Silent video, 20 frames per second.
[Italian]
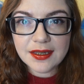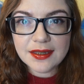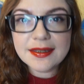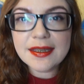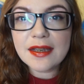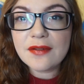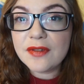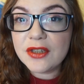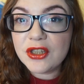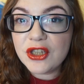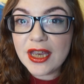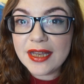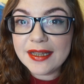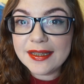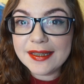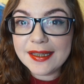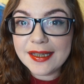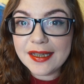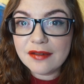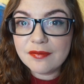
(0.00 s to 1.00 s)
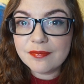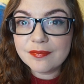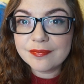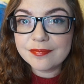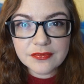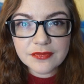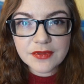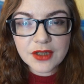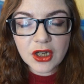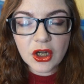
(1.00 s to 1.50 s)
Salve gente!
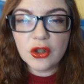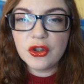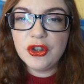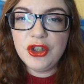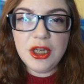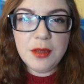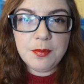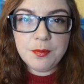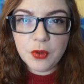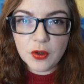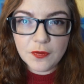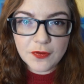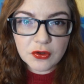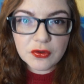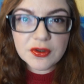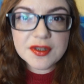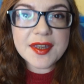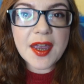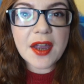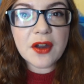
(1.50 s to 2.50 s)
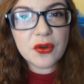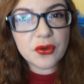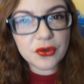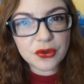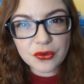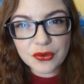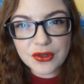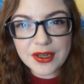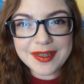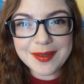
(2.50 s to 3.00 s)
Oggi piove un sacco,
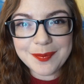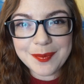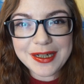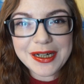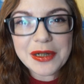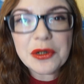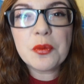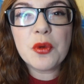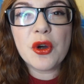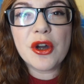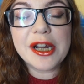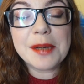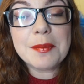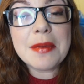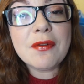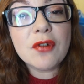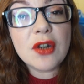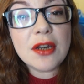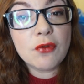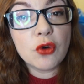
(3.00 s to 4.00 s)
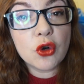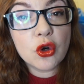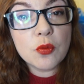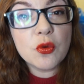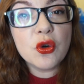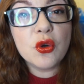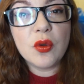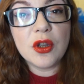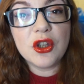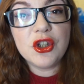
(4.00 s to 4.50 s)
scusate per il rumore, ma volevo
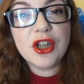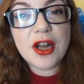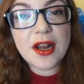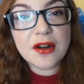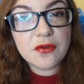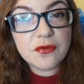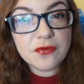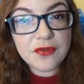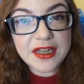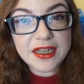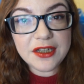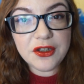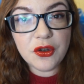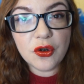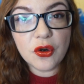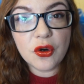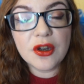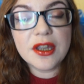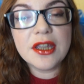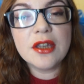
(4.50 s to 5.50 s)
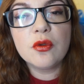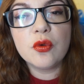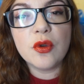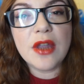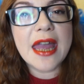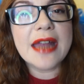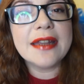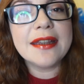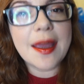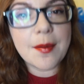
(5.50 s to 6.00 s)
comunque girare un video in cui
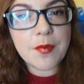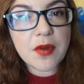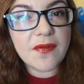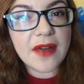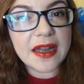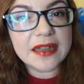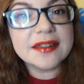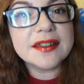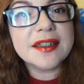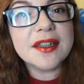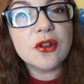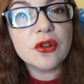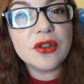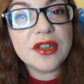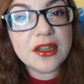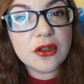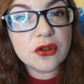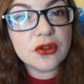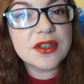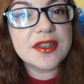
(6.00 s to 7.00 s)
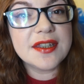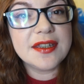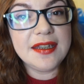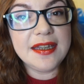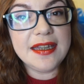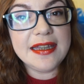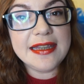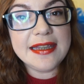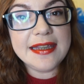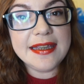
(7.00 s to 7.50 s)
andiamo avanti con i
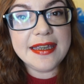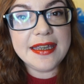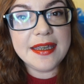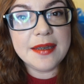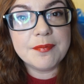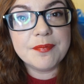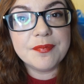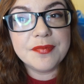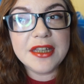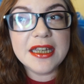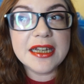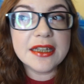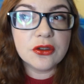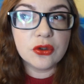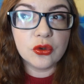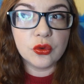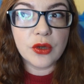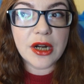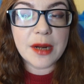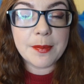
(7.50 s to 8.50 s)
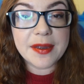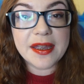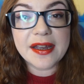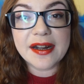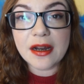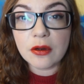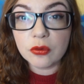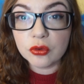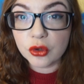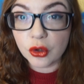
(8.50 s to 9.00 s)
consigli di lettura per
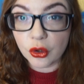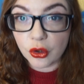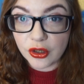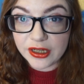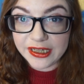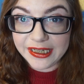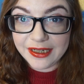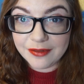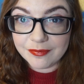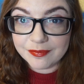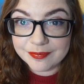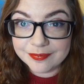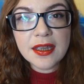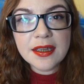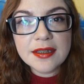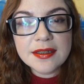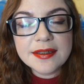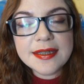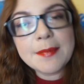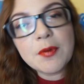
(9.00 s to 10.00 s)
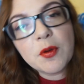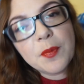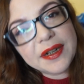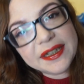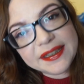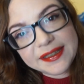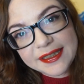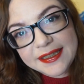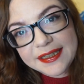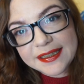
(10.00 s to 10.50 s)
autori. Siamo
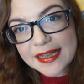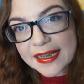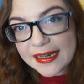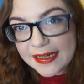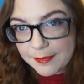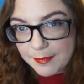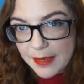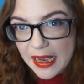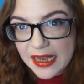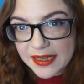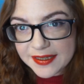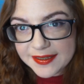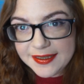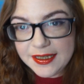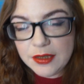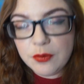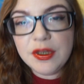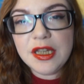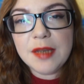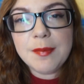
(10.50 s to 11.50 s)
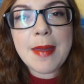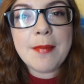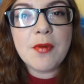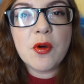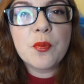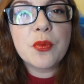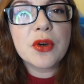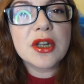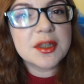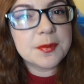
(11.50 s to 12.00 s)
partiti dalle basi, quindi abbiamo
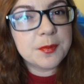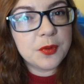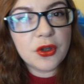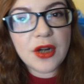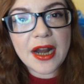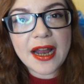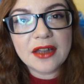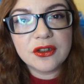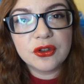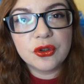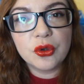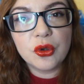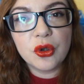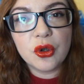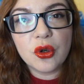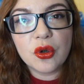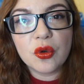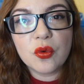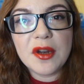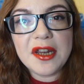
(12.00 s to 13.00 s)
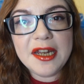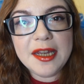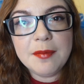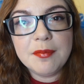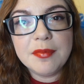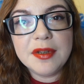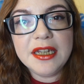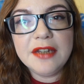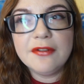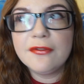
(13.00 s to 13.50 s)
un po' esplorato quei
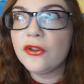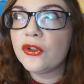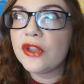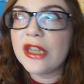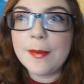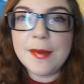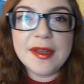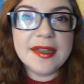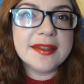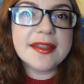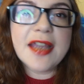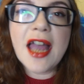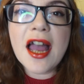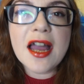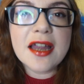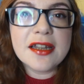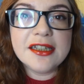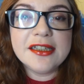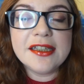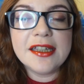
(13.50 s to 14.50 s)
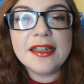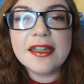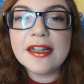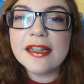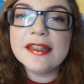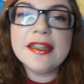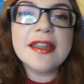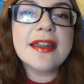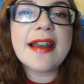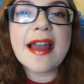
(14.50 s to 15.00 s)
libri fondamentali, dei
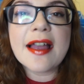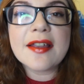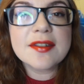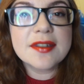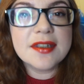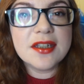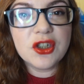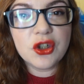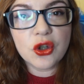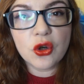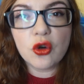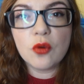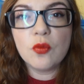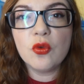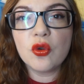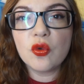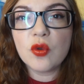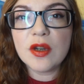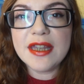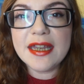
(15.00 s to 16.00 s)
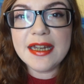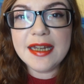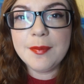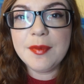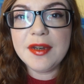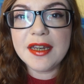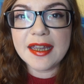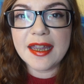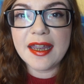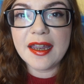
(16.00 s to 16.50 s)
grandi classici o comunque dei
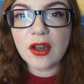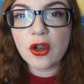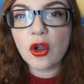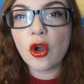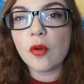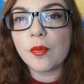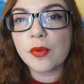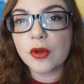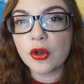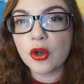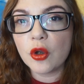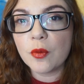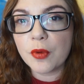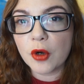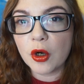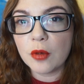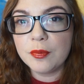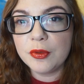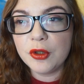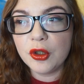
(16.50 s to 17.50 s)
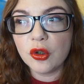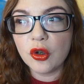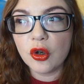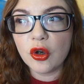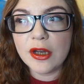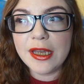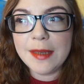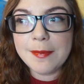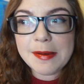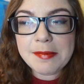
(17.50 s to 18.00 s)
libri che coprono
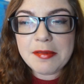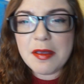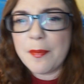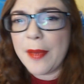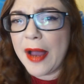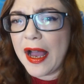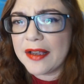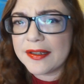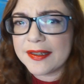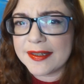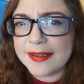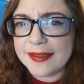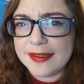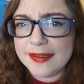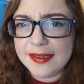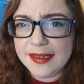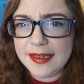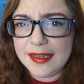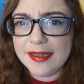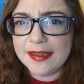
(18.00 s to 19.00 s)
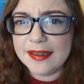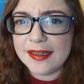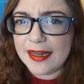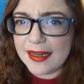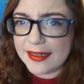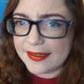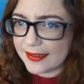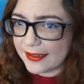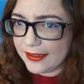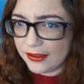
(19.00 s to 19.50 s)
proprio i primi passi
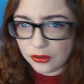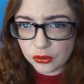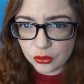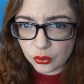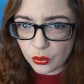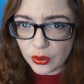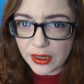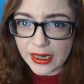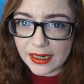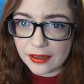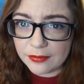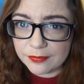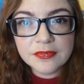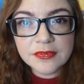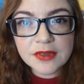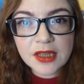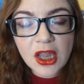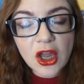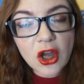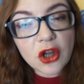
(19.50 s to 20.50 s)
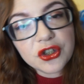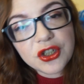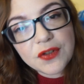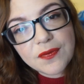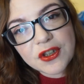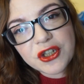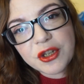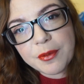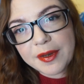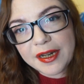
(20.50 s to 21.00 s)
nella scrittura. Oggi
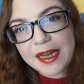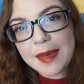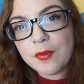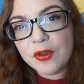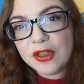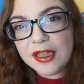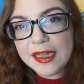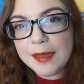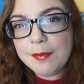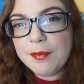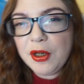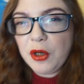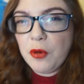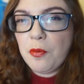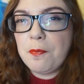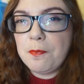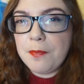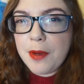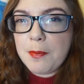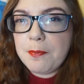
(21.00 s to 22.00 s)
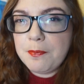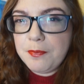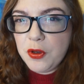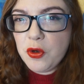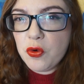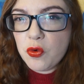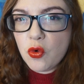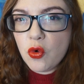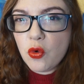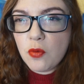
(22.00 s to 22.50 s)
invece parliamo di libri un po'
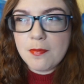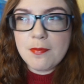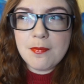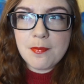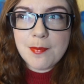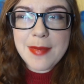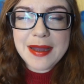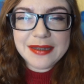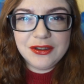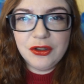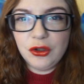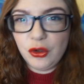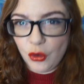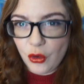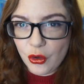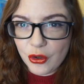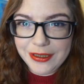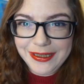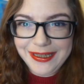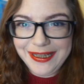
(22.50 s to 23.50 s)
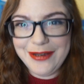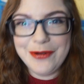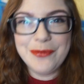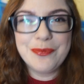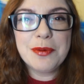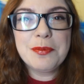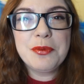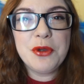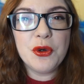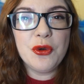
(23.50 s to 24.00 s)
più mattoni, un
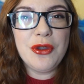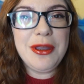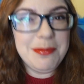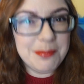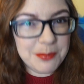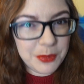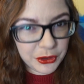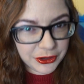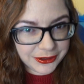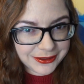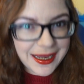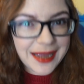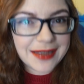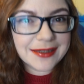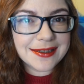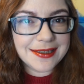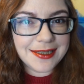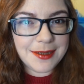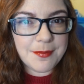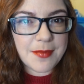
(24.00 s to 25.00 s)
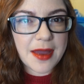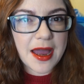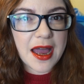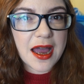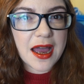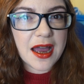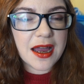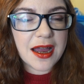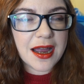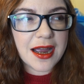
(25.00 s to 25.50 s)
po' più importanti
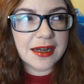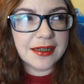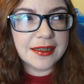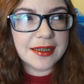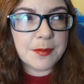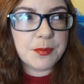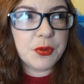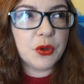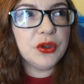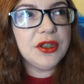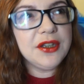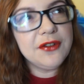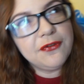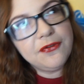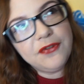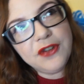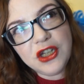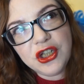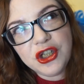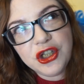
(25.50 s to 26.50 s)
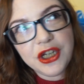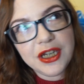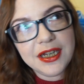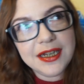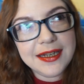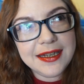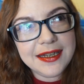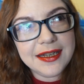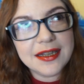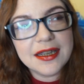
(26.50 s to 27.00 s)
ma anche più
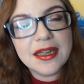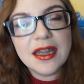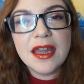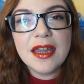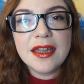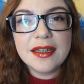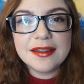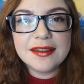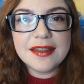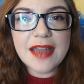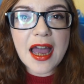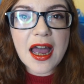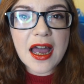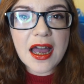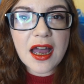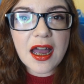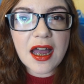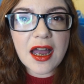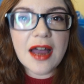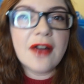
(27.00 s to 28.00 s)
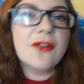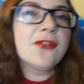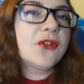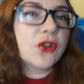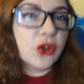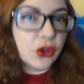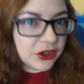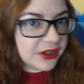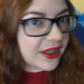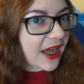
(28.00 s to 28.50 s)
difficili da
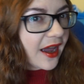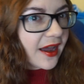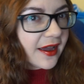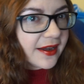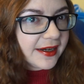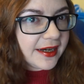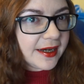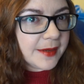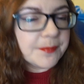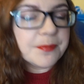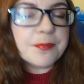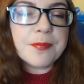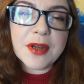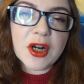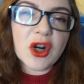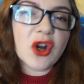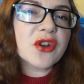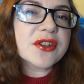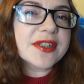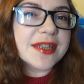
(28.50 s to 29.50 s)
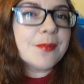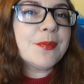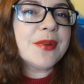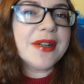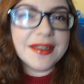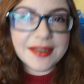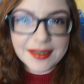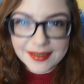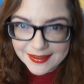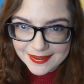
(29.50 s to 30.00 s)
affrontare, però sempre
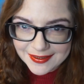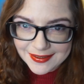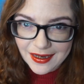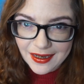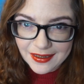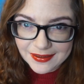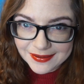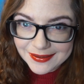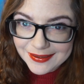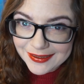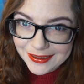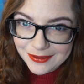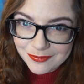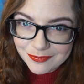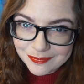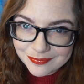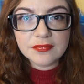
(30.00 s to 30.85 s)
interessanti.